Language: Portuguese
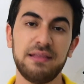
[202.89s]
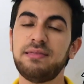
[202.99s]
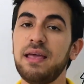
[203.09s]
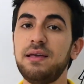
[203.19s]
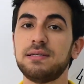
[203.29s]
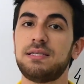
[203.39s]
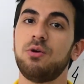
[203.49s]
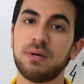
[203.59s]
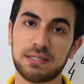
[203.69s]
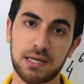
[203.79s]
Tem que ser
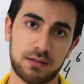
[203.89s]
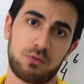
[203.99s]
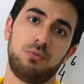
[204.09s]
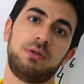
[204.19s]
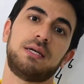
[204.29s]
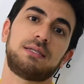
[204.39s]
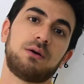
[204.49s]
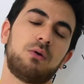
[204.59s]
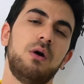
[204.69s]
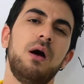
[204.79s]
uma certa
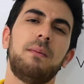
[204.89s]
combinação.